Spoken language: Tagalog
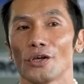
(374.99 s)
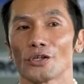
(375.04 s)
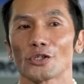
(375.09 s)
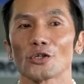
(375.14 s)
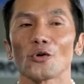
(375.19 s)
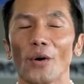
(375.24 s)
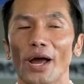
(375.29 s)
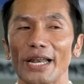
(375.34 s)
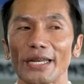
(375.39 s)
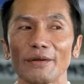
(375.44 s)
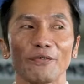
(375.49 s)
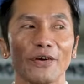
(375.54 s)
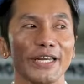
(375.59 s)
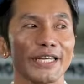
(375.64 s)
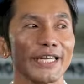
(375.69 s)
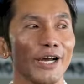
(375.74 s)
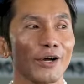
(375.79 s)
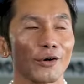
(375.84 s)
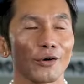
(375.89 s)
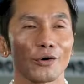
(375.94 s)
So,
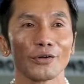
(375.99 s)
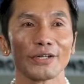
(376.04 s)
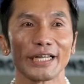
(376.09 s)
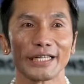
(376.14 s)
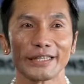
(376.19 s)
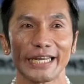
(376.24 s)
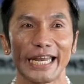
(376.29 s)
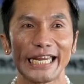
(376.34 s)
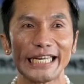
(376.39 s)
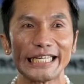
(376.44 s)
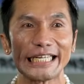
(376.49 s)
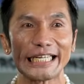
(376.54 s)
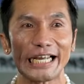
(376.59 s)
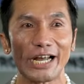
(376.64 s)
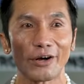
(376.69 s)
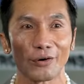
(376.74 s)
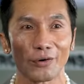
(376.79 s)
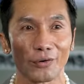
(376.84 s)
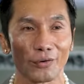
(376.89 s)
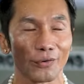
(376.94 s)
qualified ako, na-training
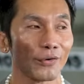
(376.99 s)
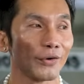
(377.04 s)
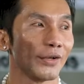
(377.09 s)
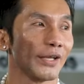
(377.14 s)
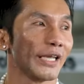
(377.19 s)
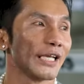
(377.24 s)
ako.